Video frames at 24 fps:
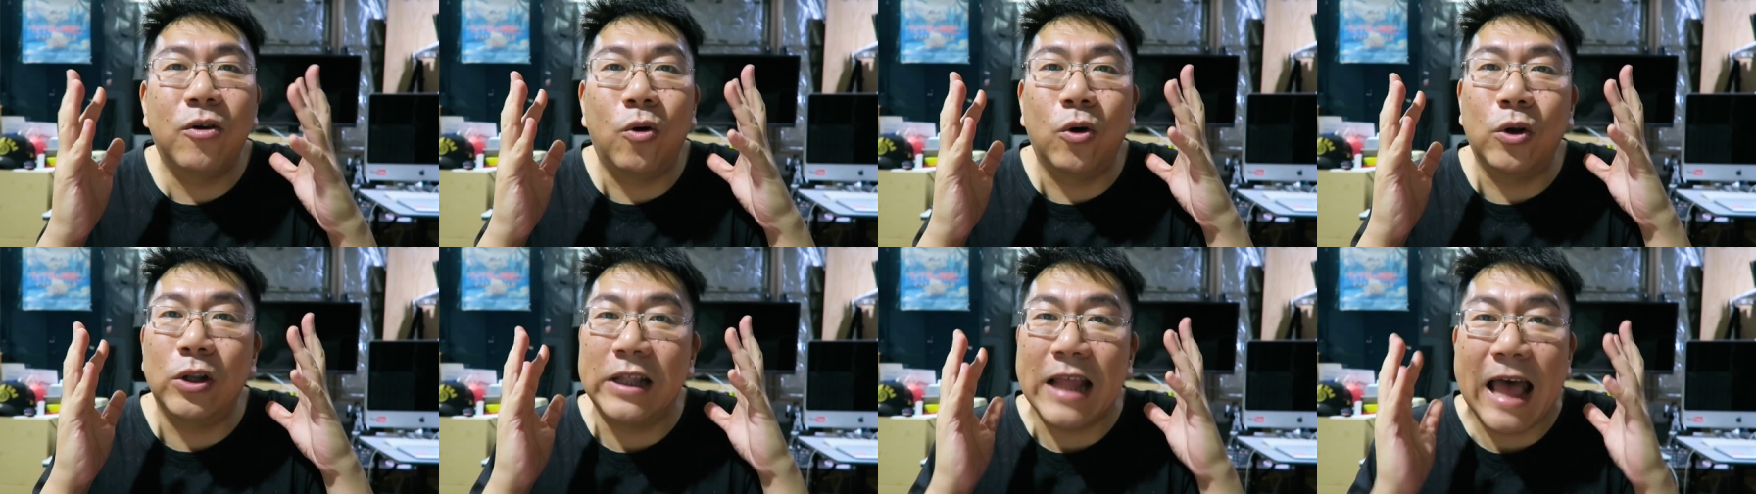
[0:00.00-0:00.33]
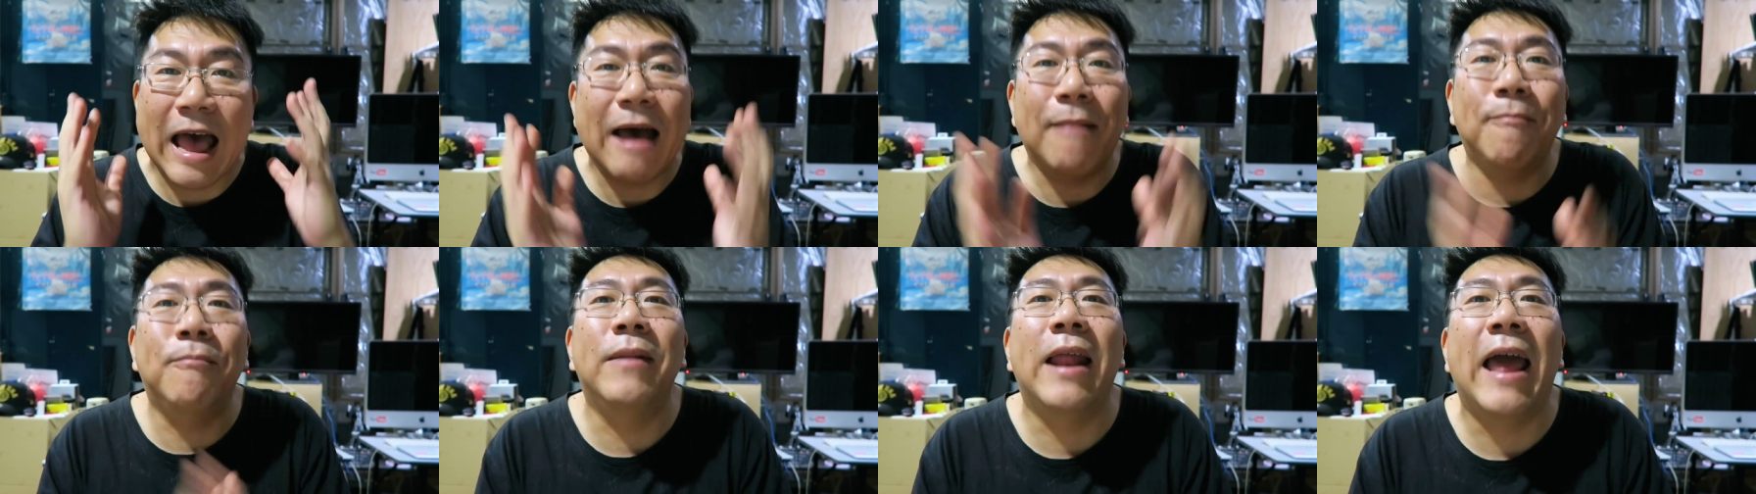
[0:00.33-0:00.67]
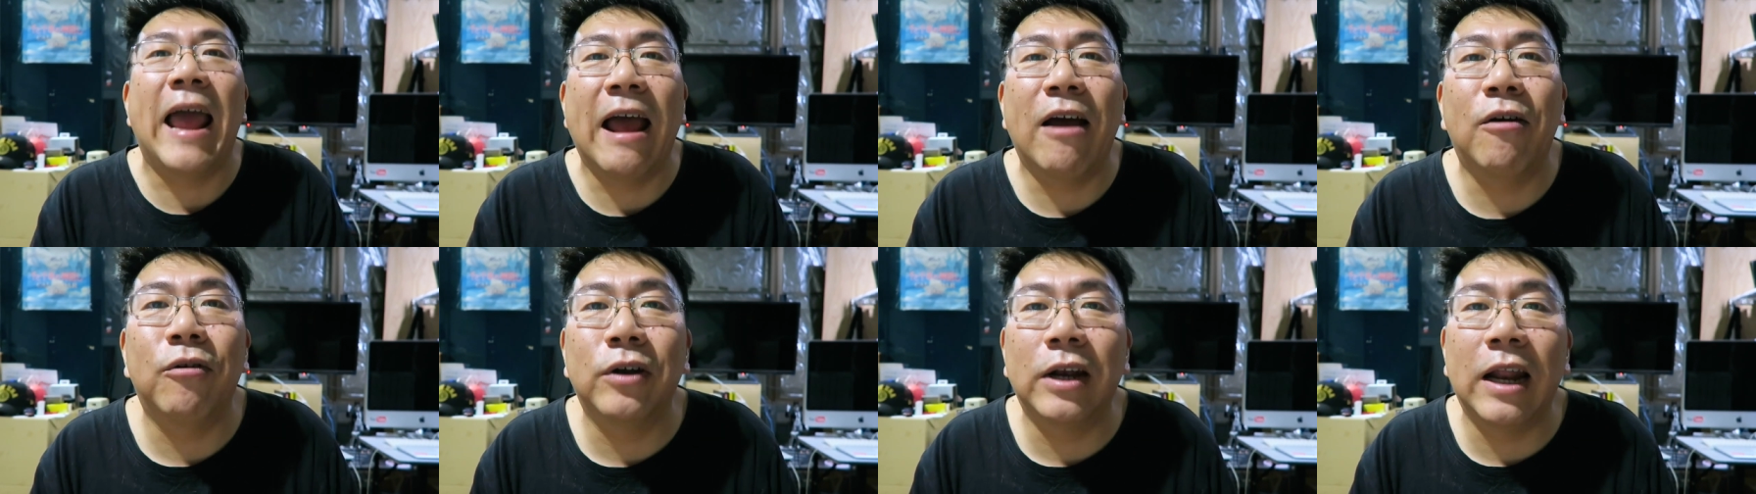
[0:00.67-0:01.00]
คนทำ
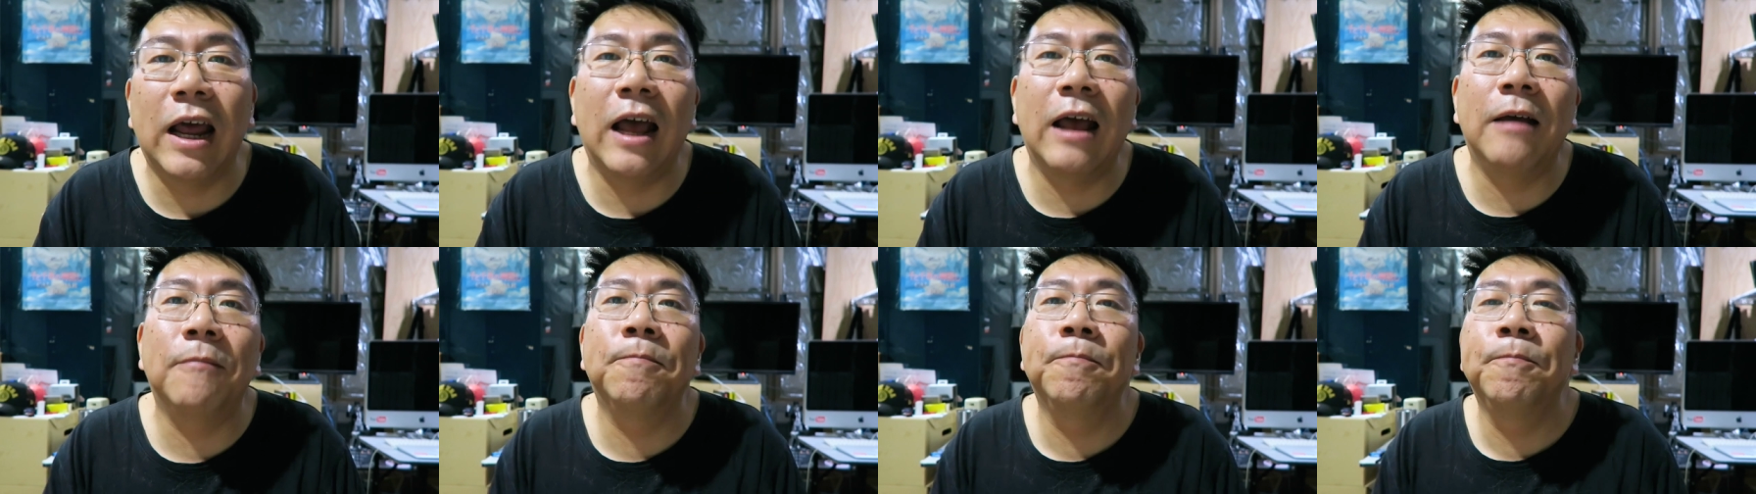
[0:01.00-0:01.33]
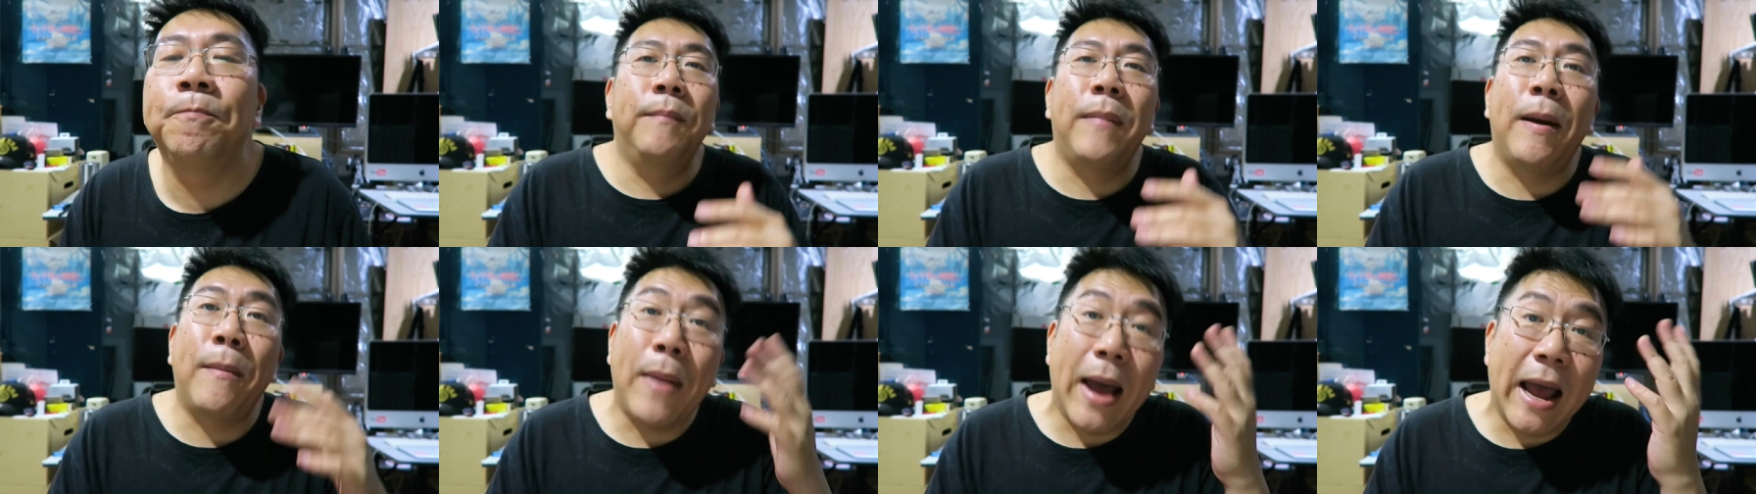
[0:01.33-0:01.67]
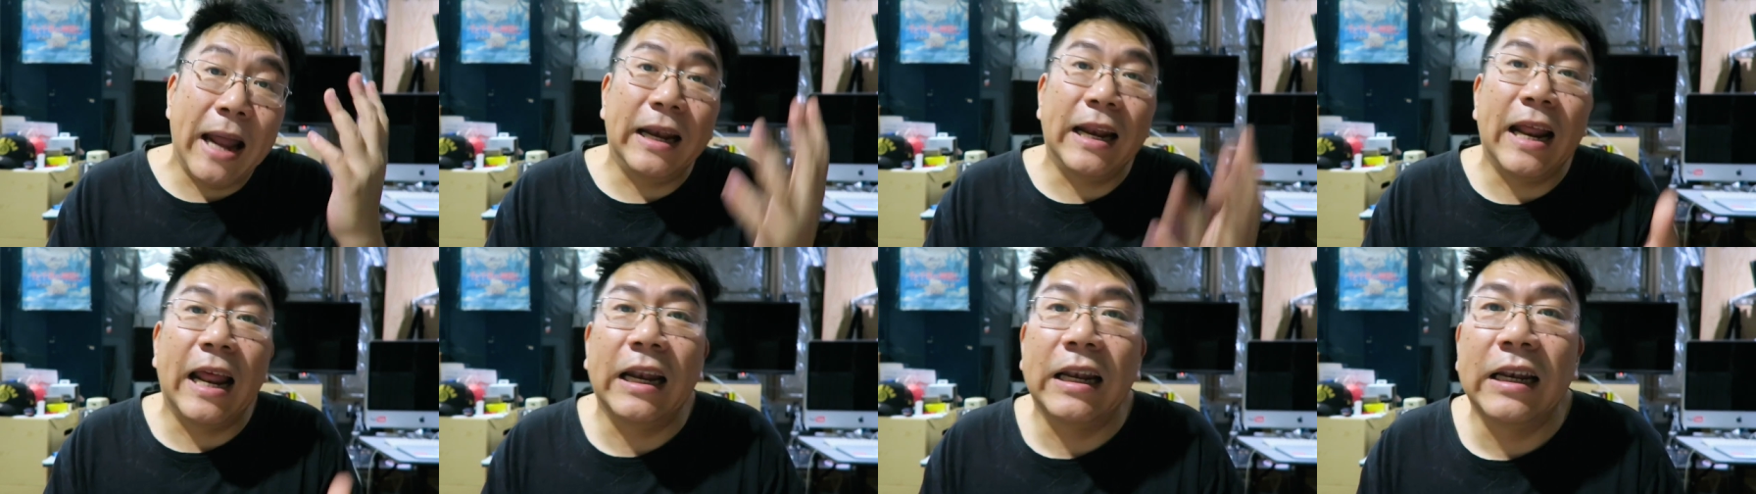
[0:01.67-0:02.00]
แล้วนะครับประ
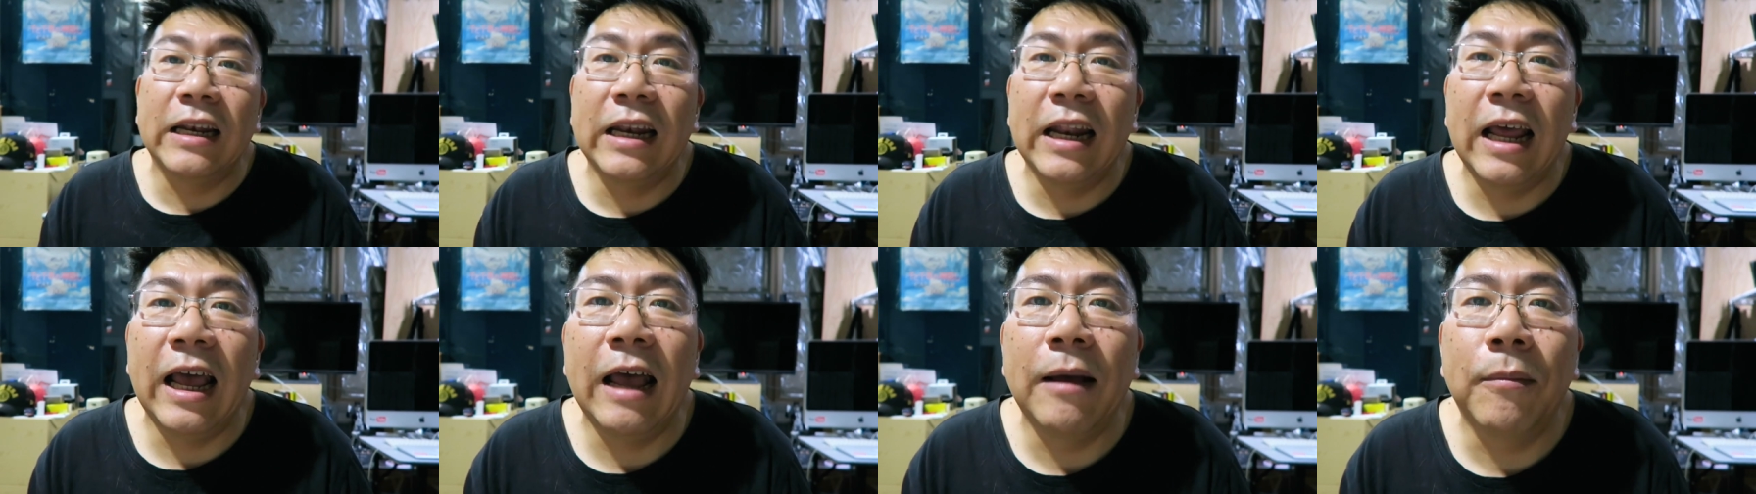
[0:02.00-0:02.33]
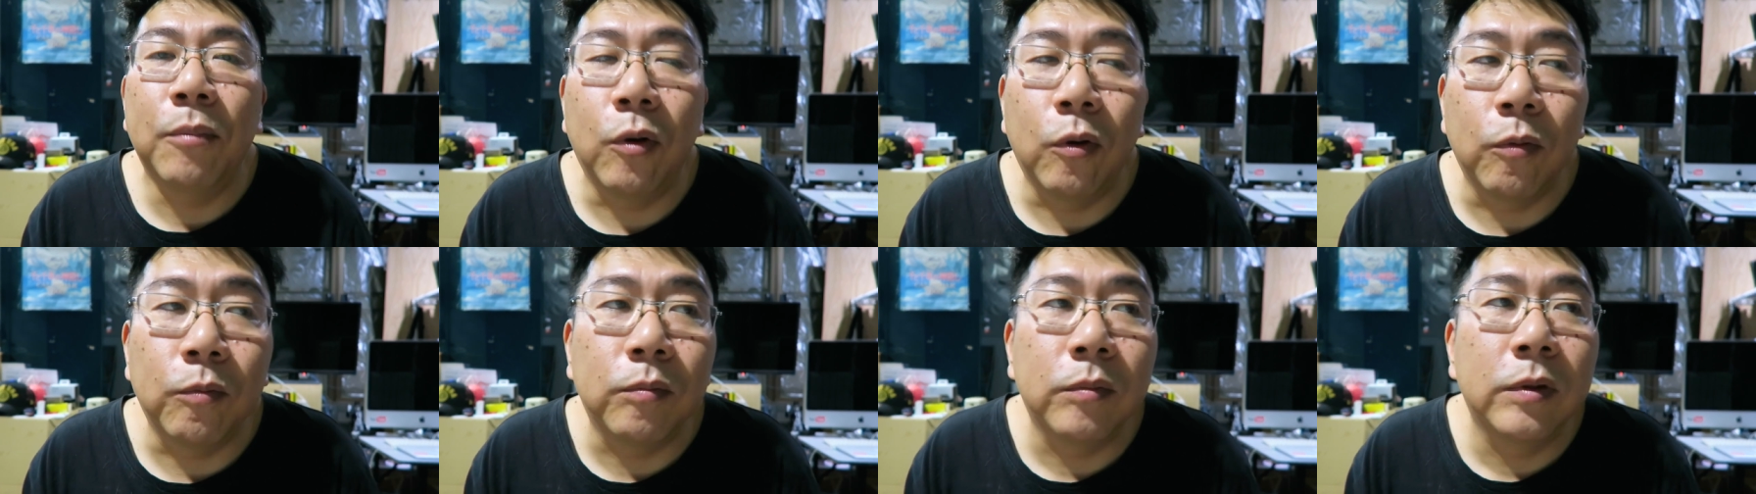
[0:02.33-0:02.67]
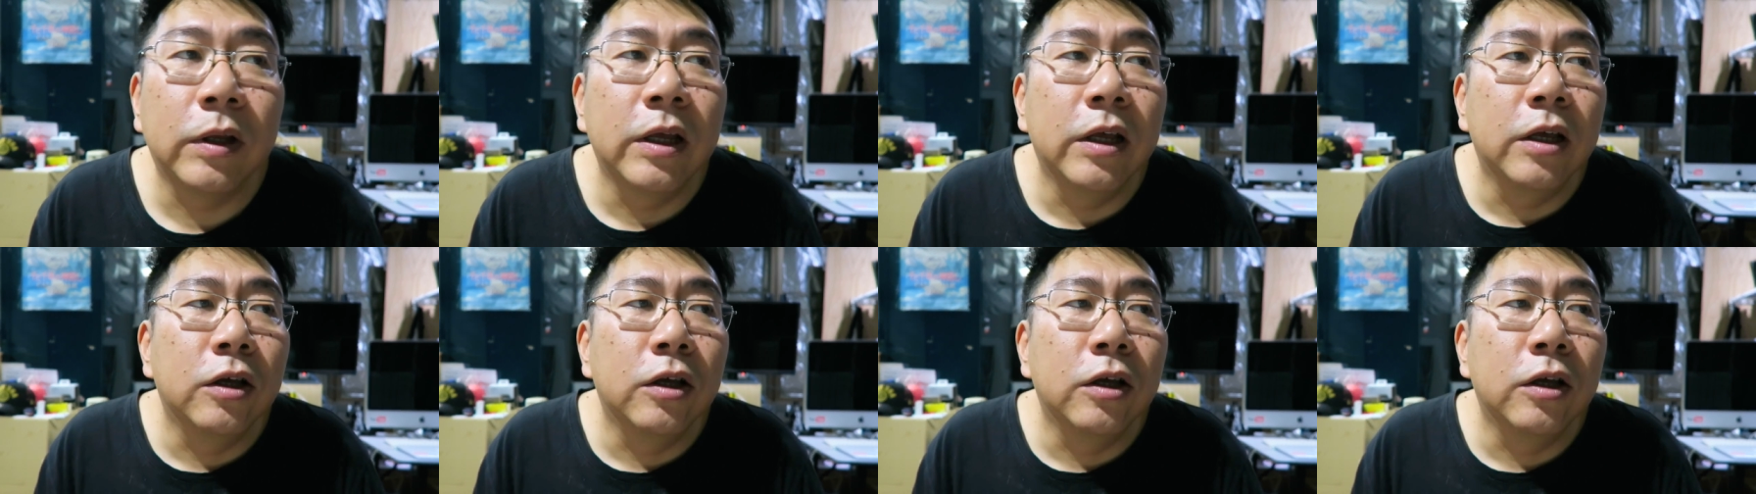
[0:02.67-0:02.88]
มาณนั้นนะครับผม